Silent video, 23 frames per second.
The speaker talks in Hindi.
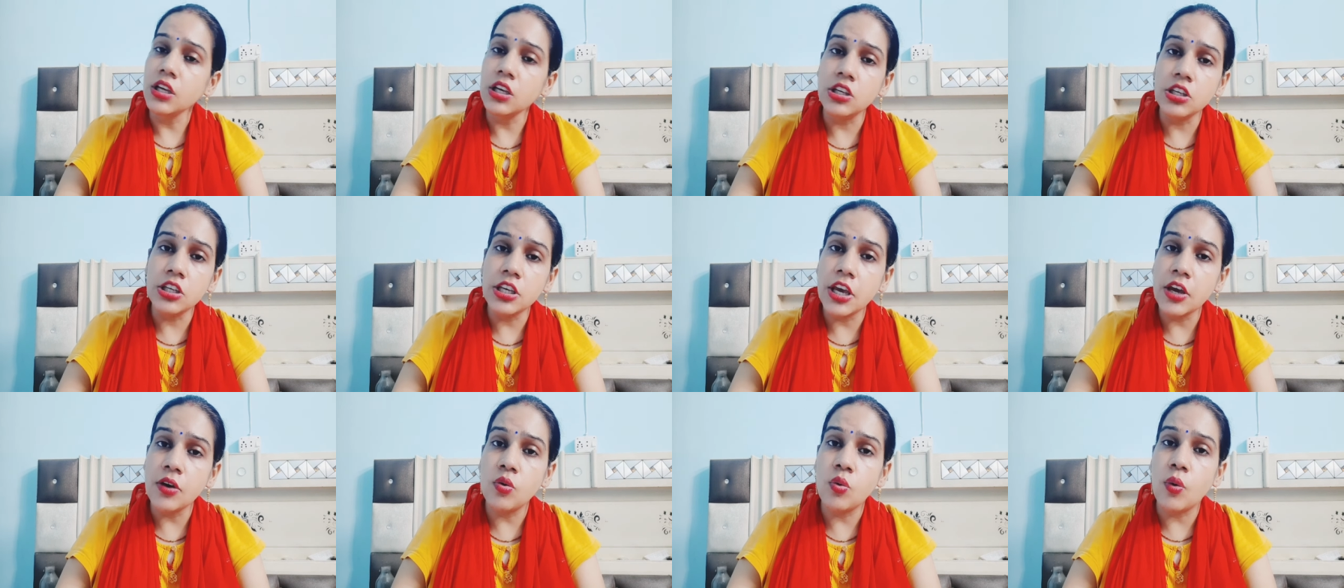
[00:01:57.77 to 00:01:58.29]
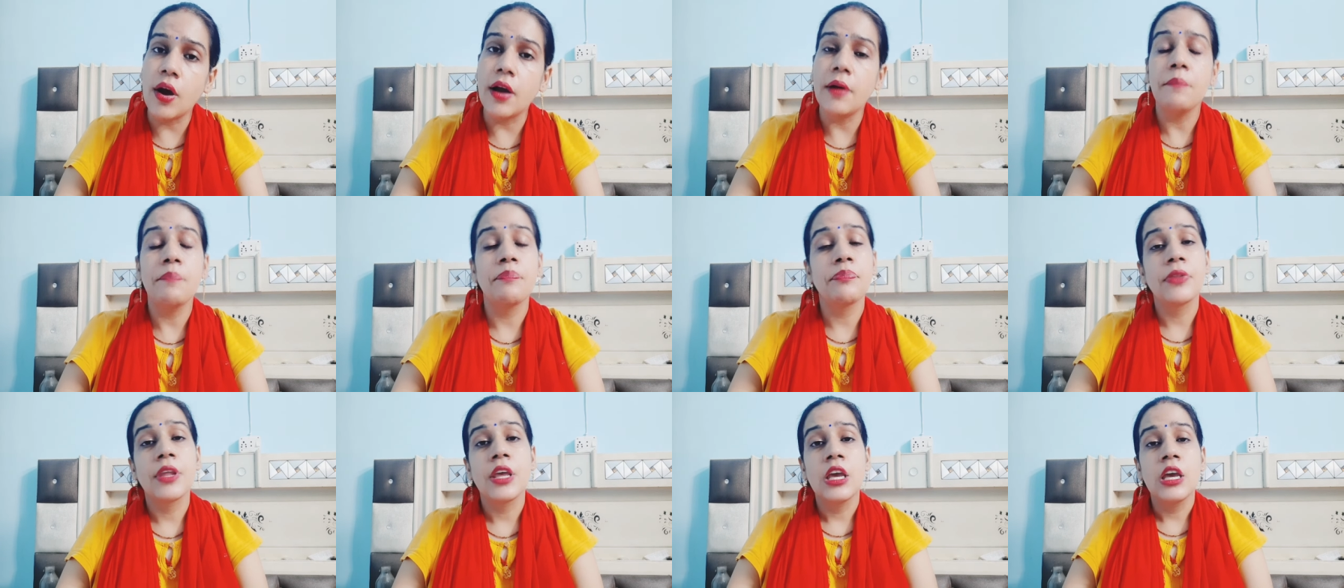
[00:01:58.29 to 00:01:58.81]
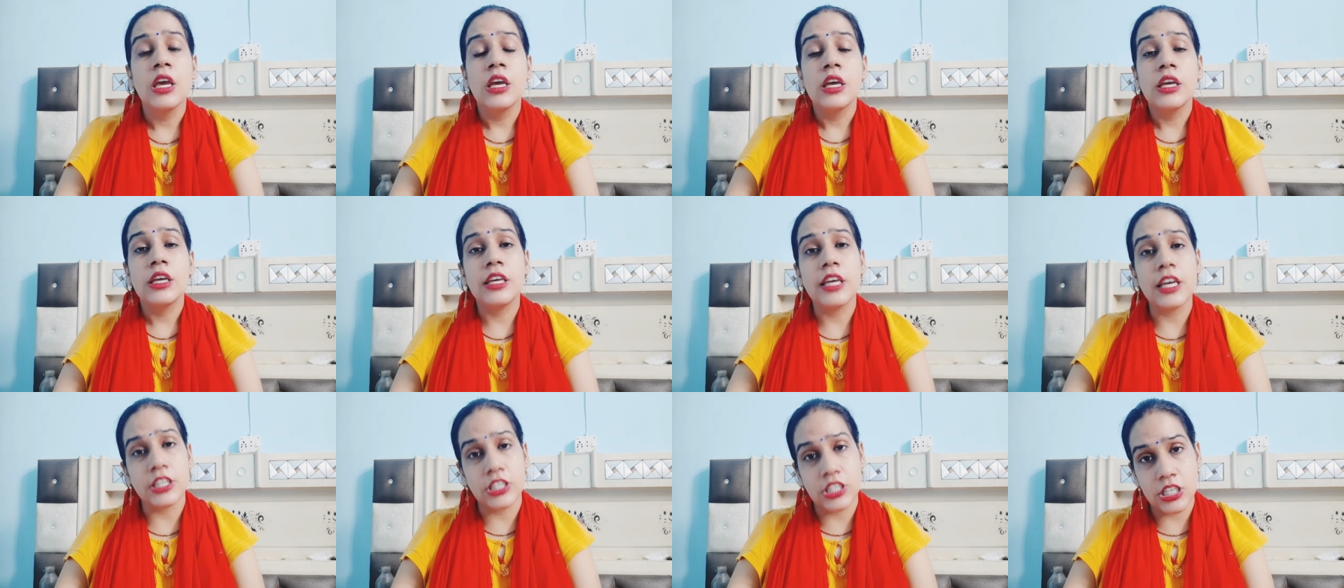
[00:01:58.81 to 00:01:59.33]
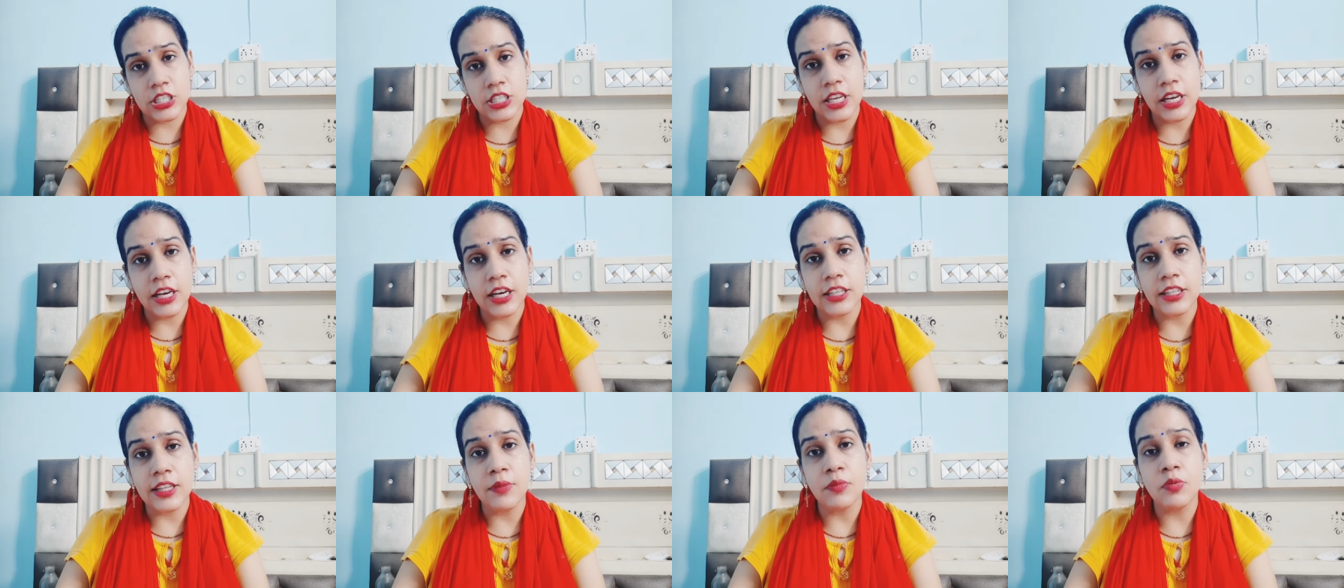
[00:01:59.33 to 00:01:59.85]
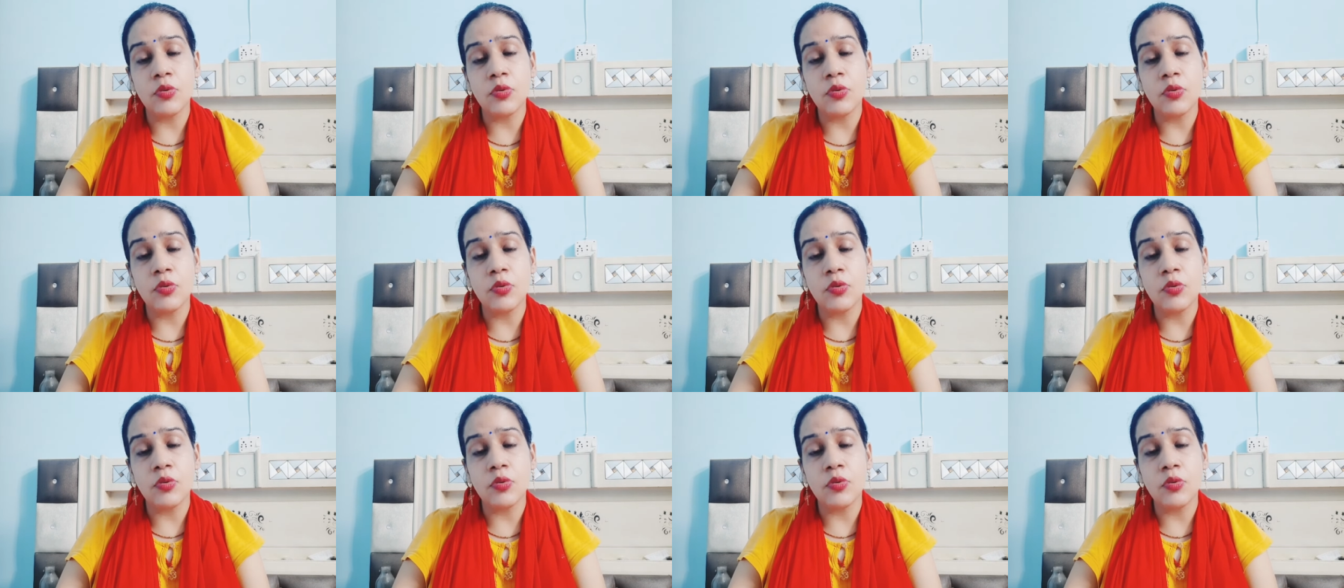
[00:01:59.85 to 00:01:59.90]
ये हुआ ये चीज़ें ख़त्म